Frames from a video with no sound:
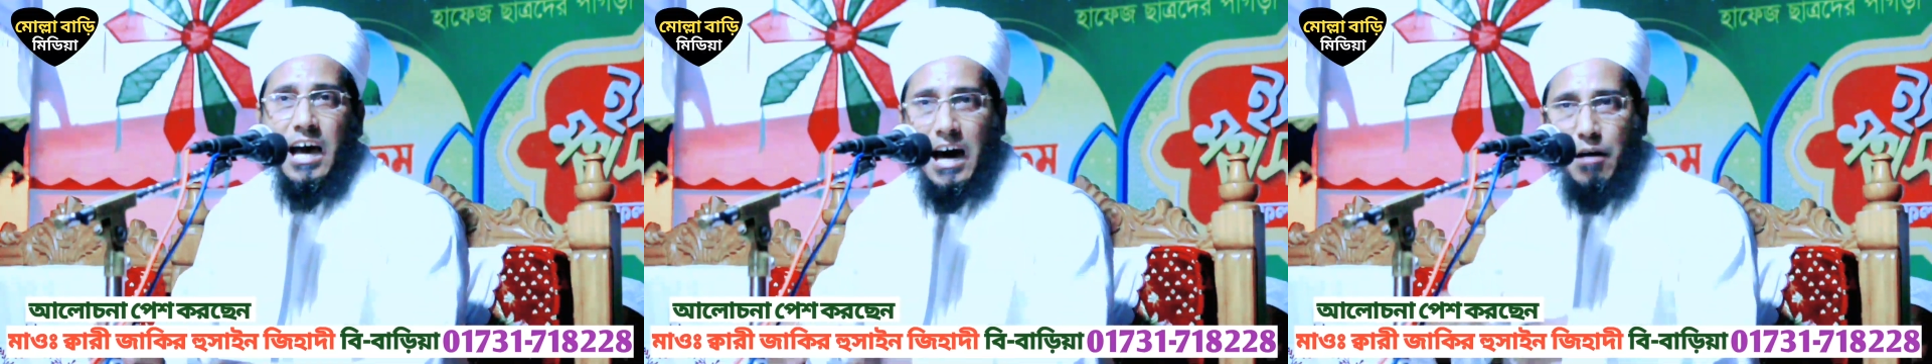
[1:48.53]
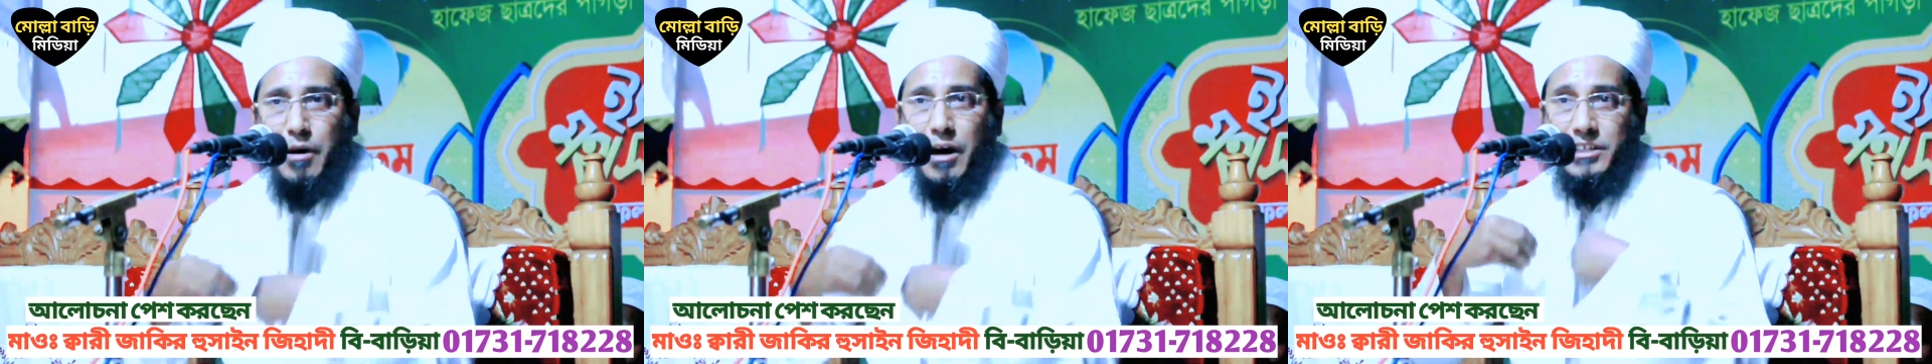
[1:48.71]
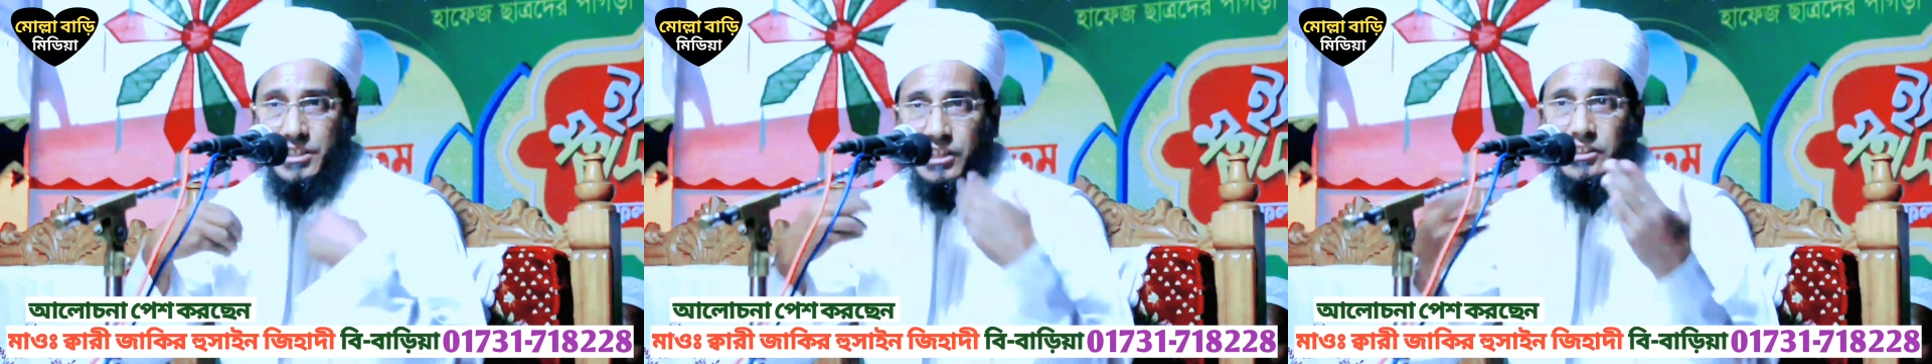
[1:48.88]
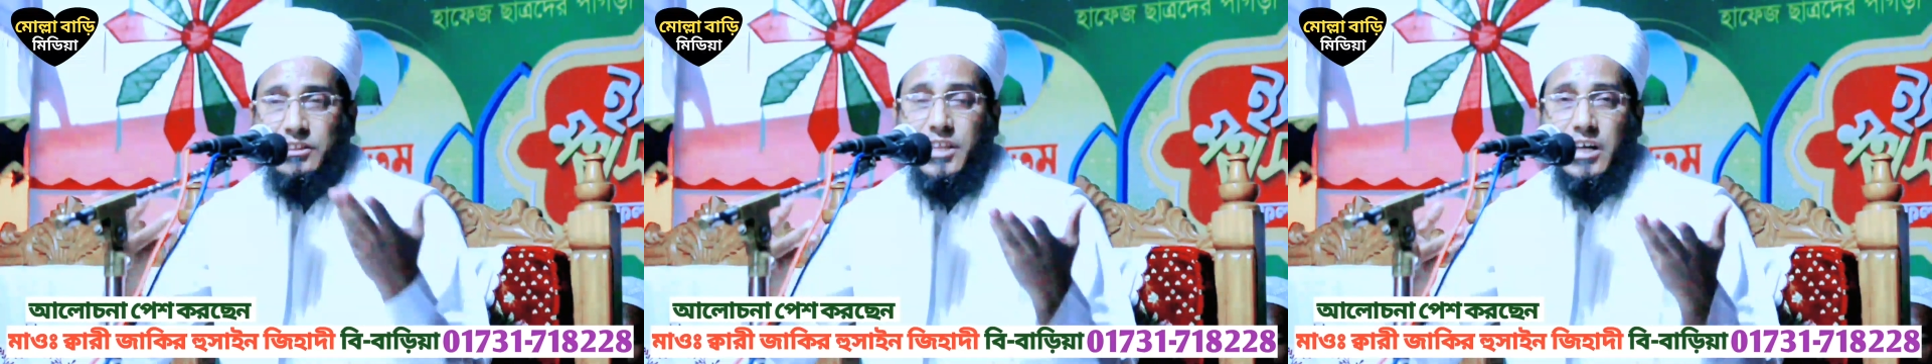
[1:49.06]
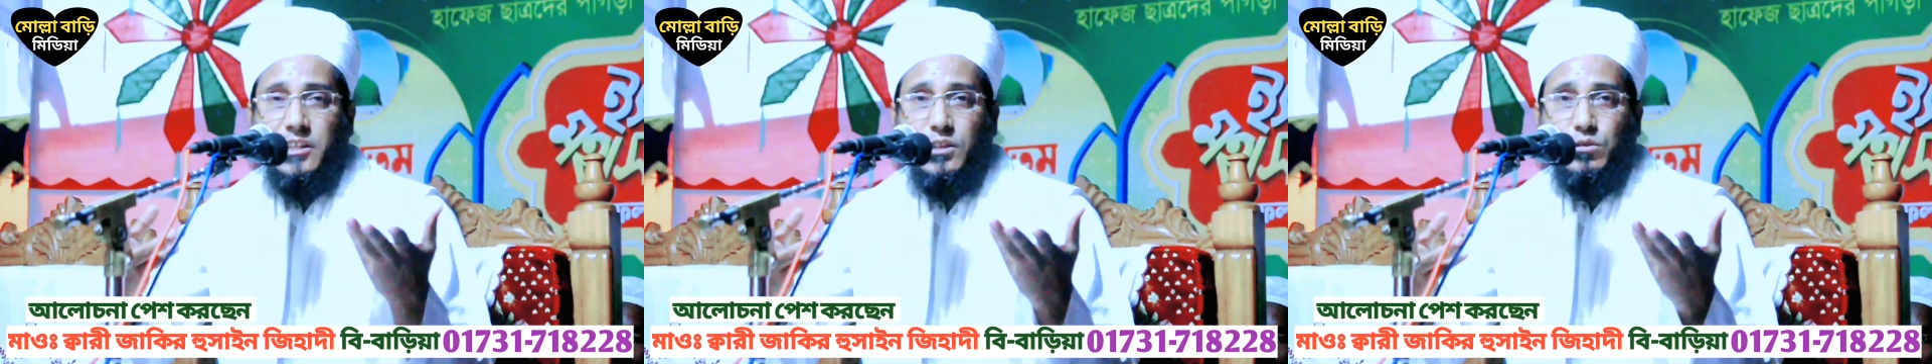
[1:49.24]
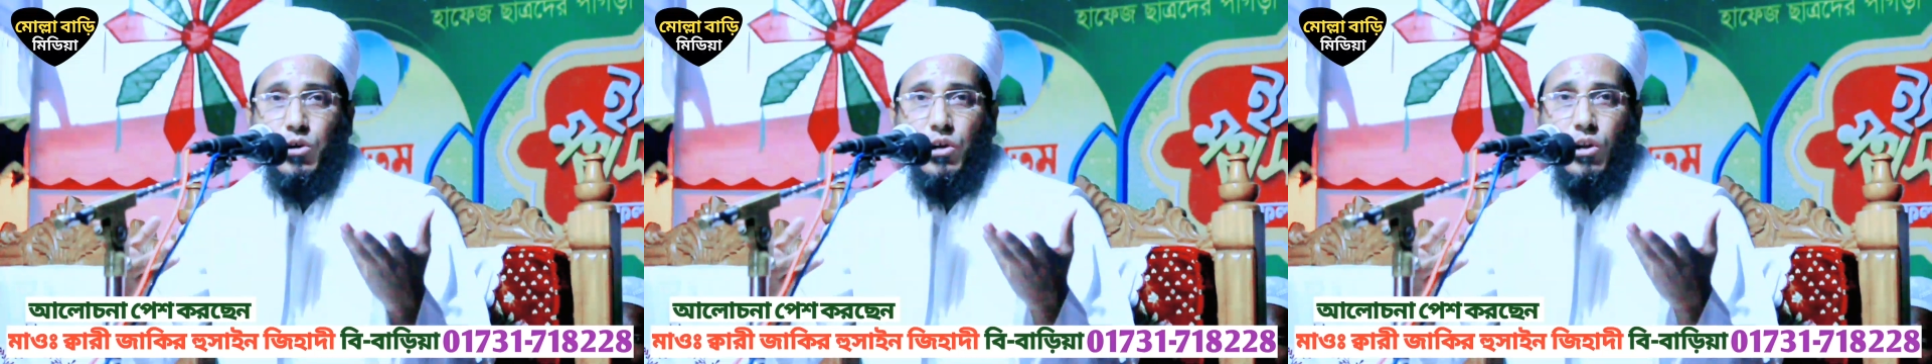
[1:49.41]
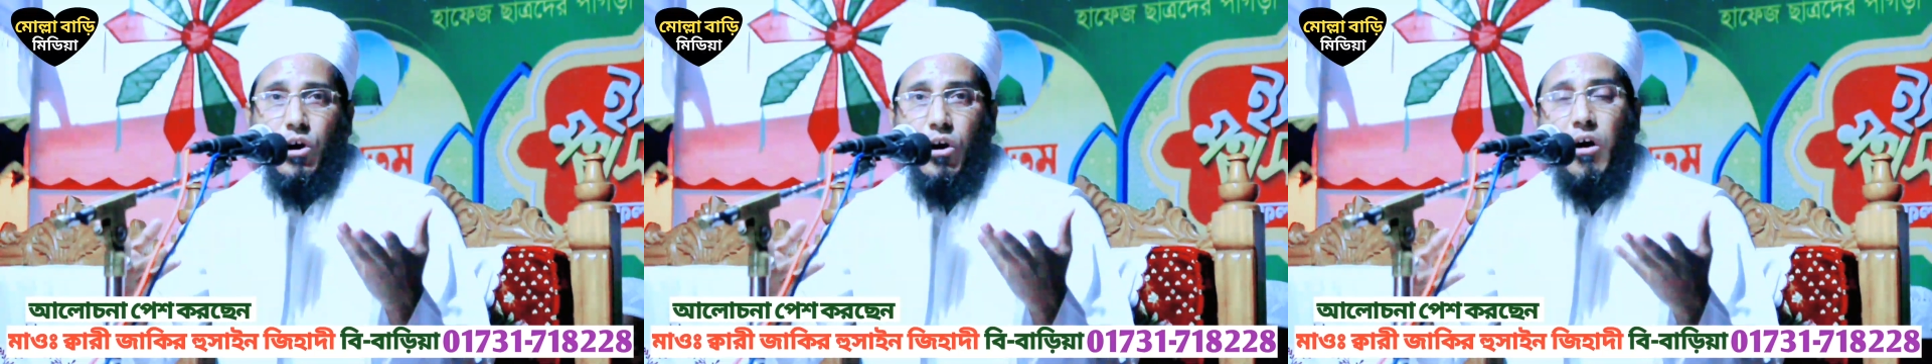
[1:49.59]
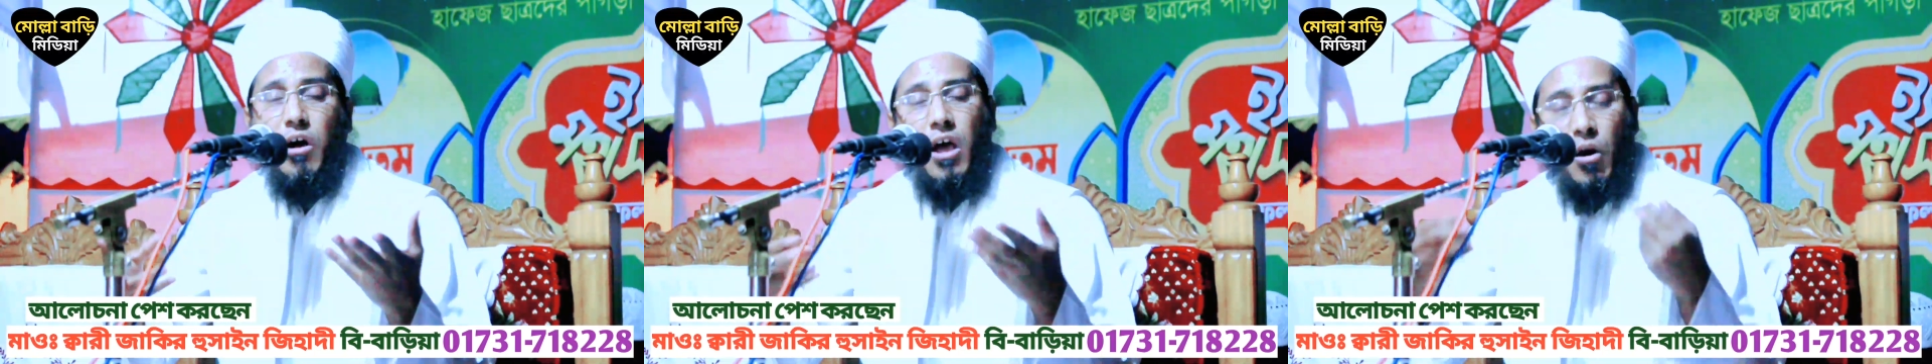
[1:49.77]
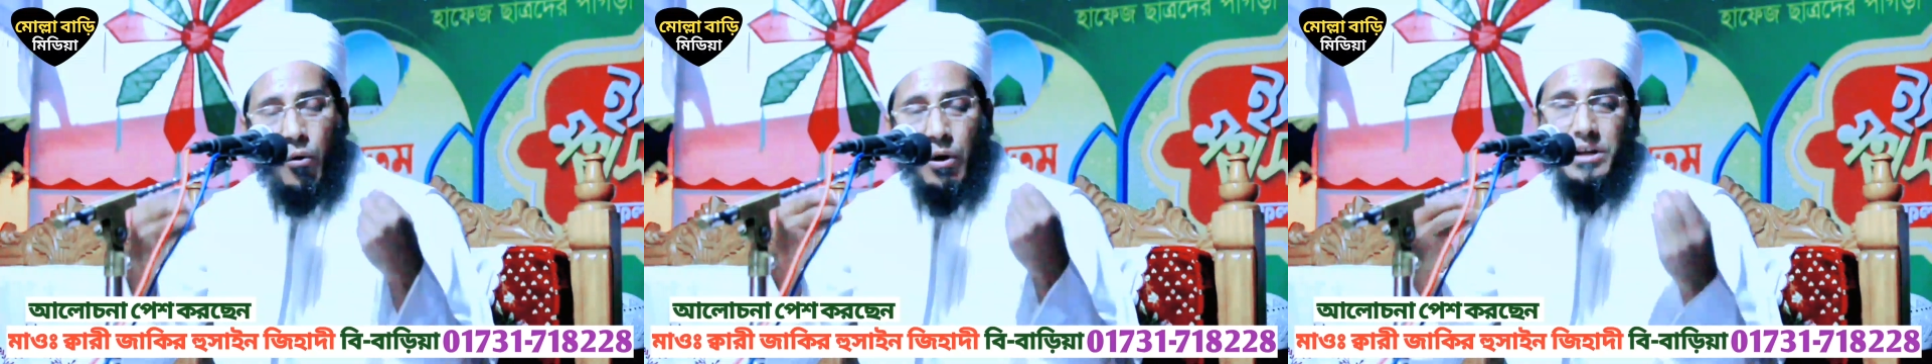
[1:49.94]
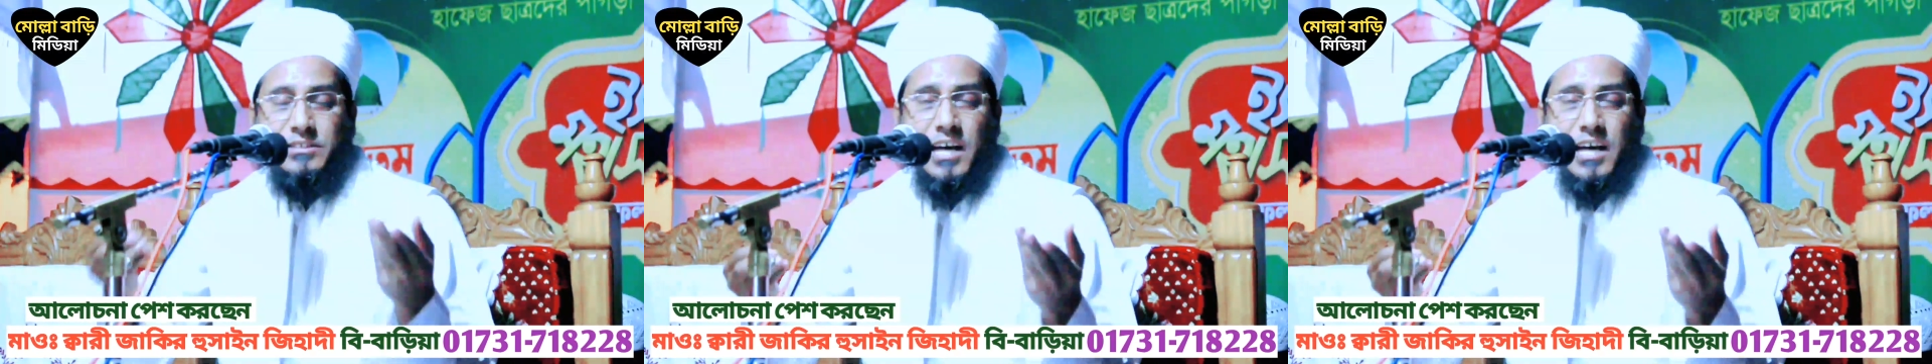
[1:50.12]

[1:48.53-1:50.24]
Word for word: আমার সিদ্ধান্ত হলো ওই